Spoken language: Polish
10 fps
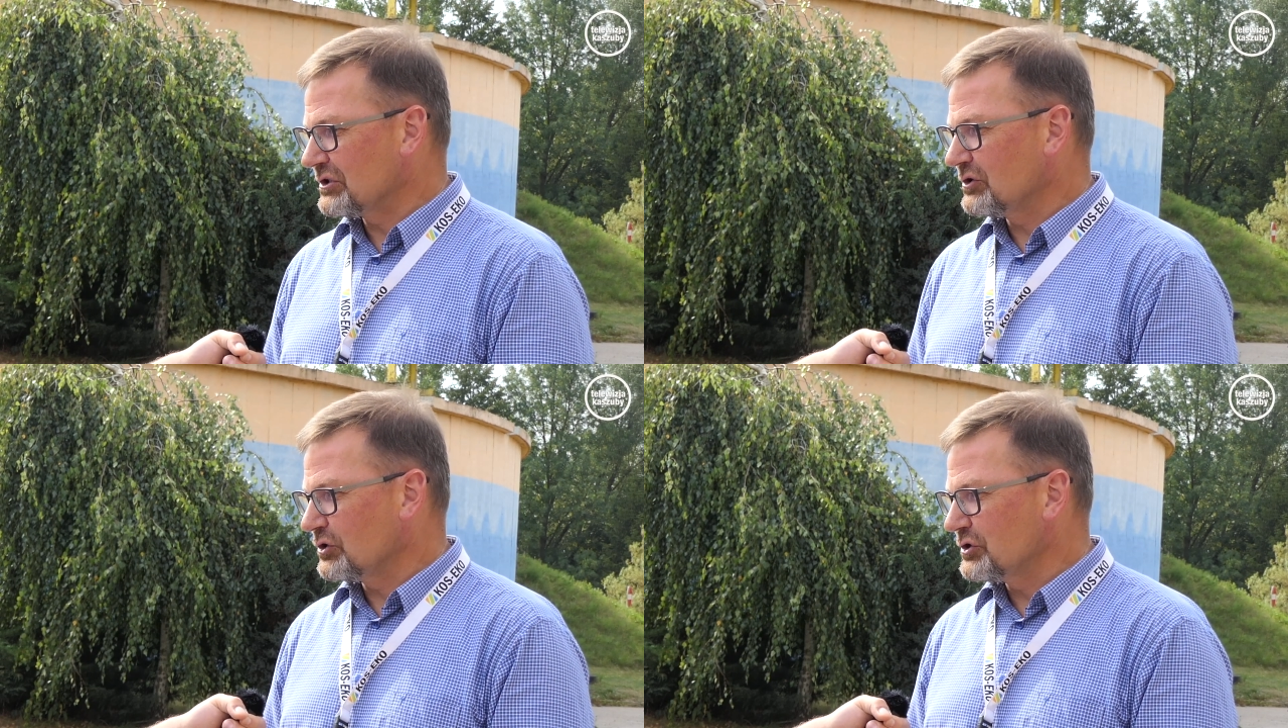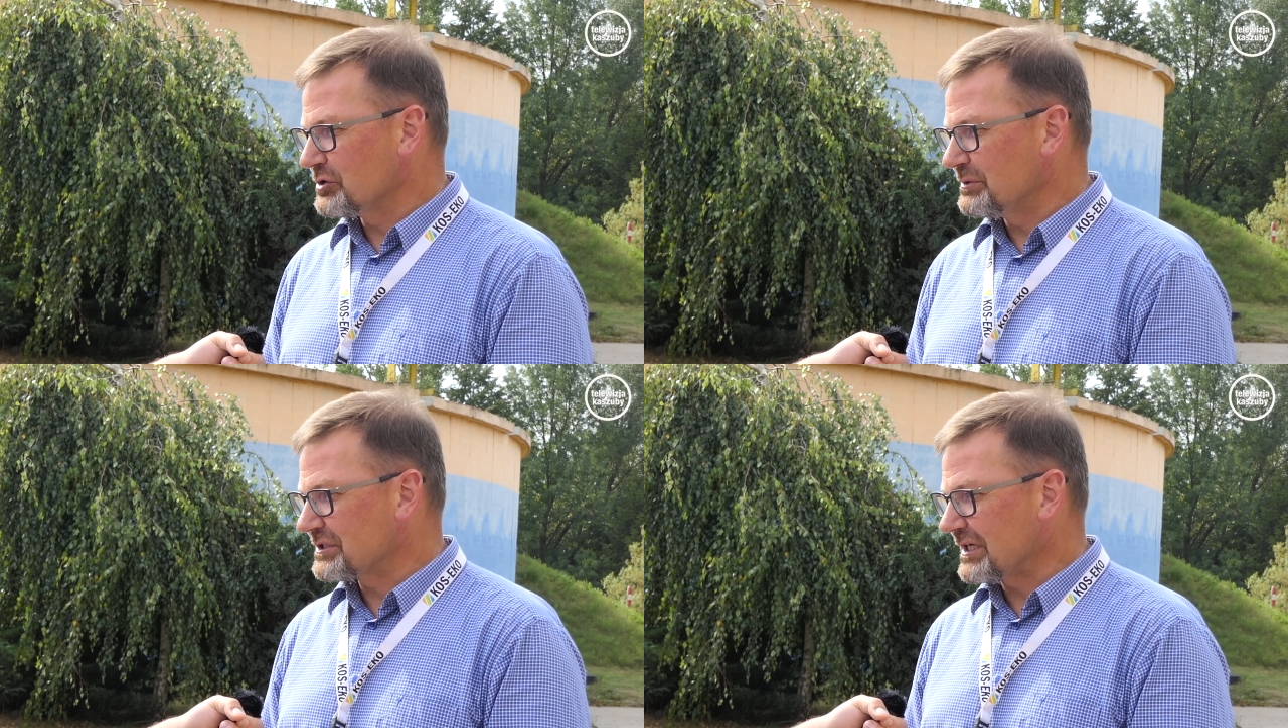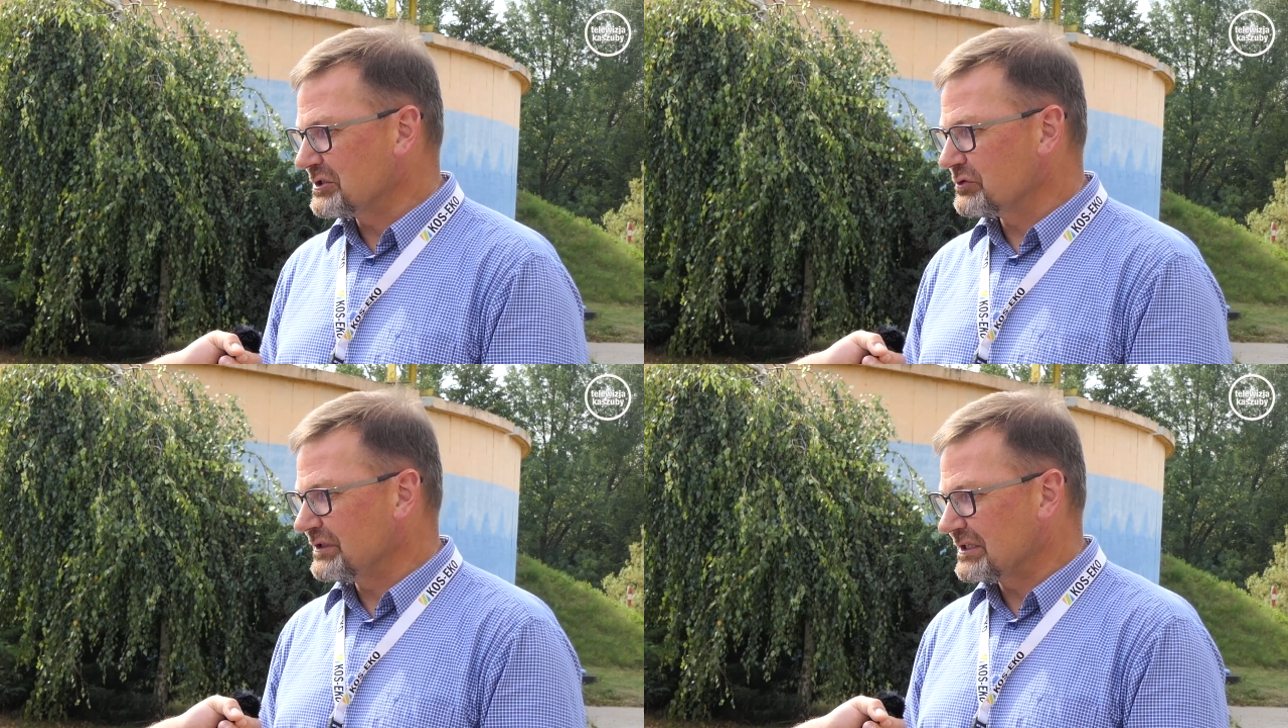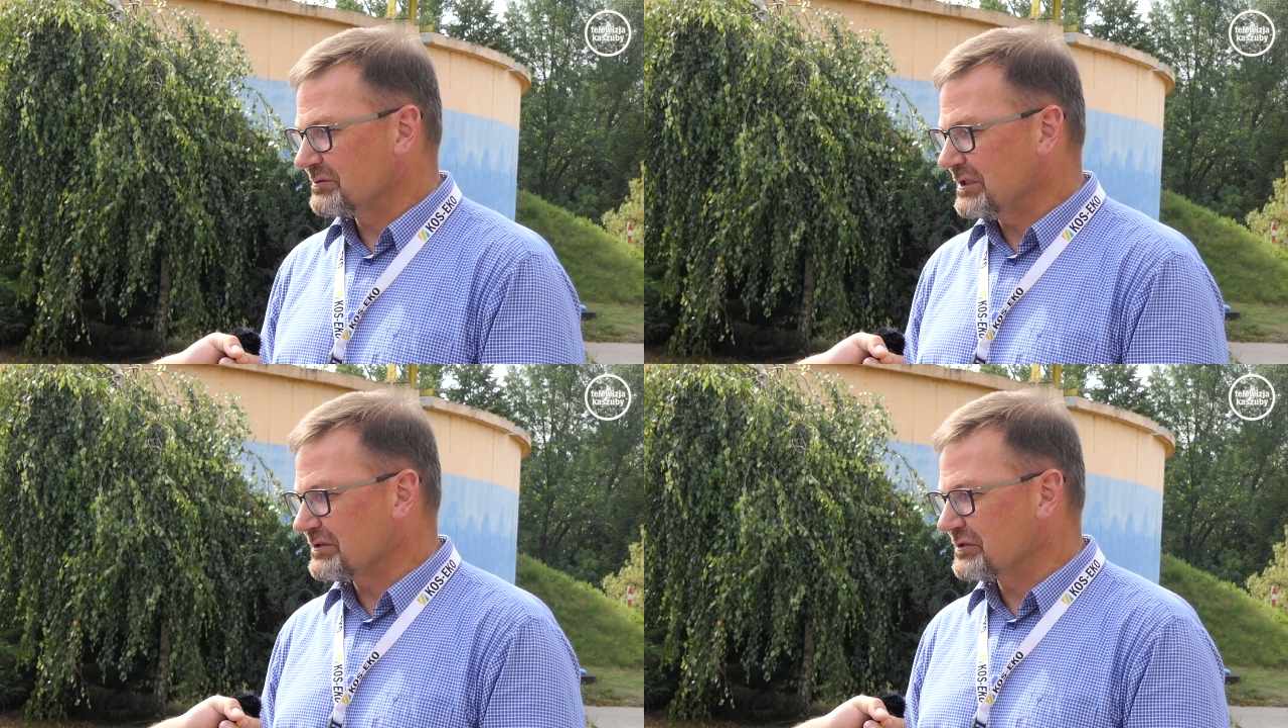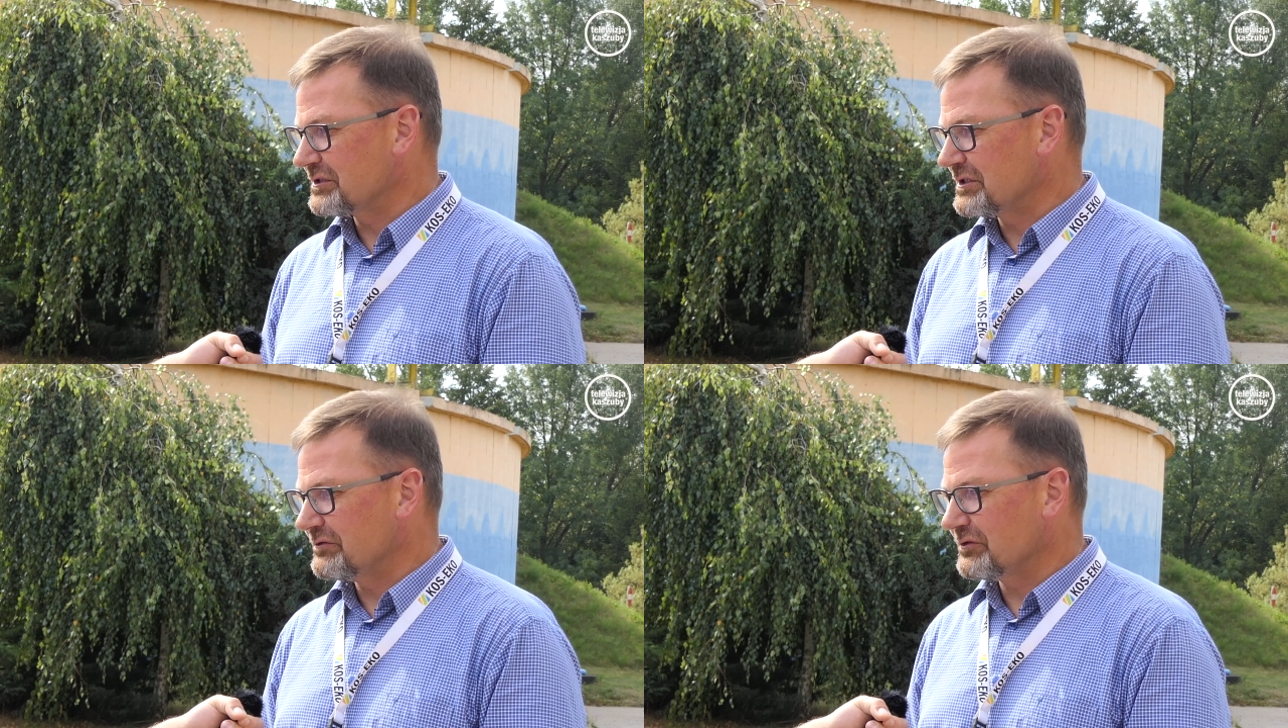co dotyczy mieszkańców nas, nas
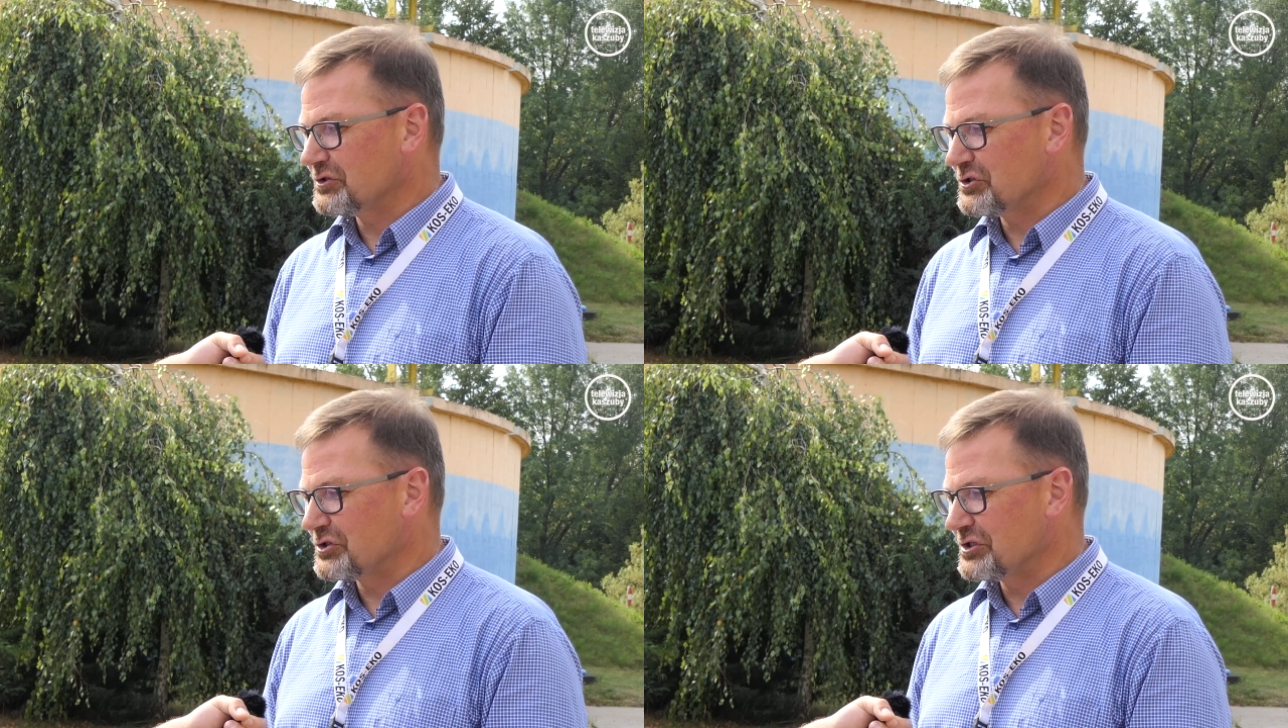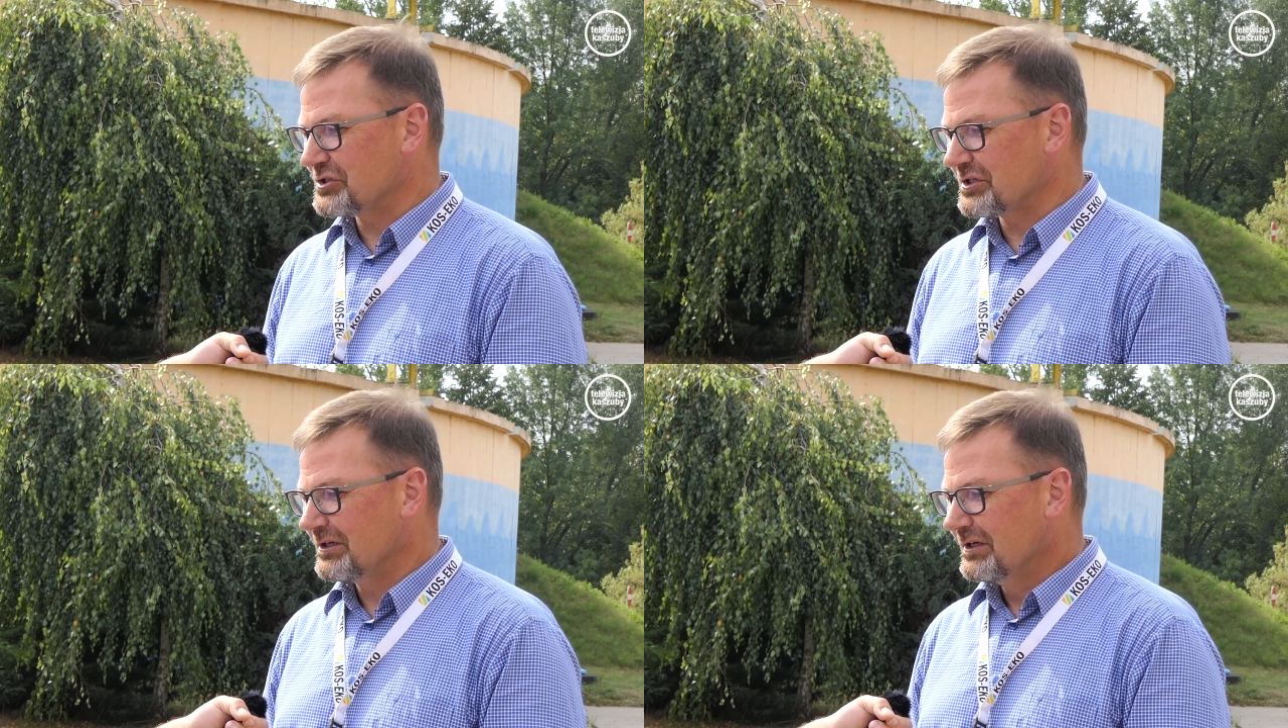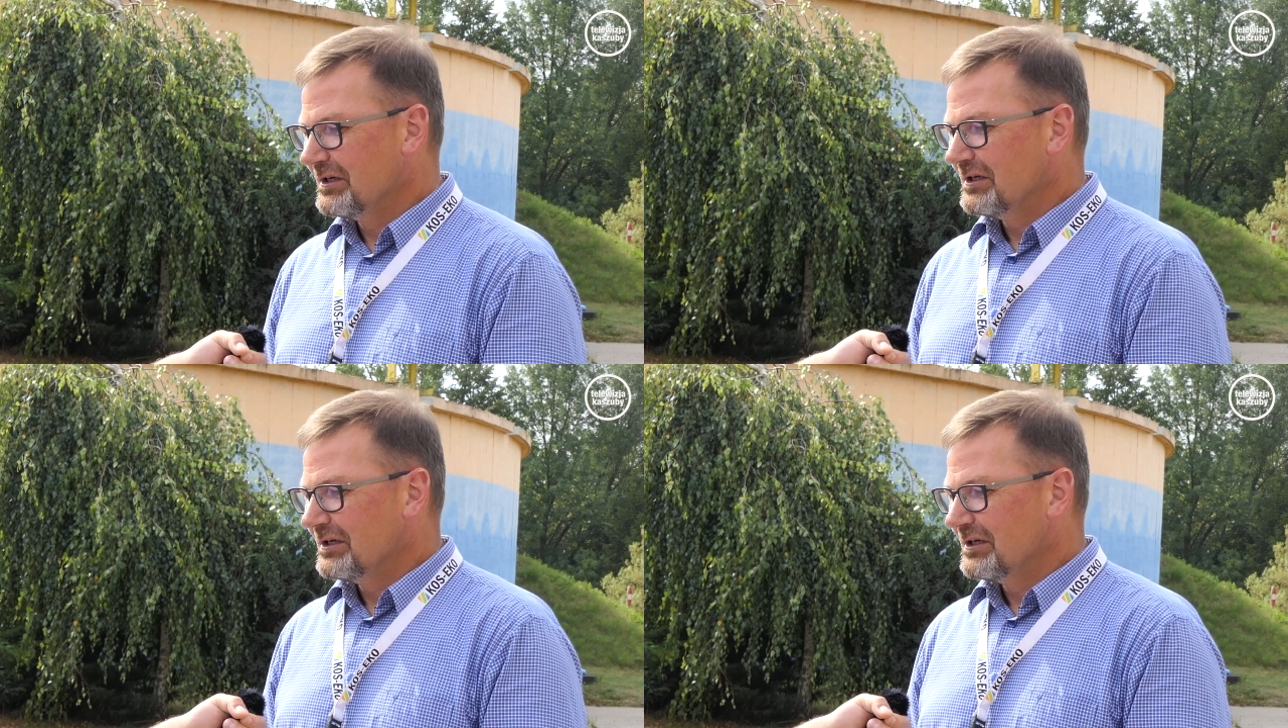wszystkich w Kościerzynie, że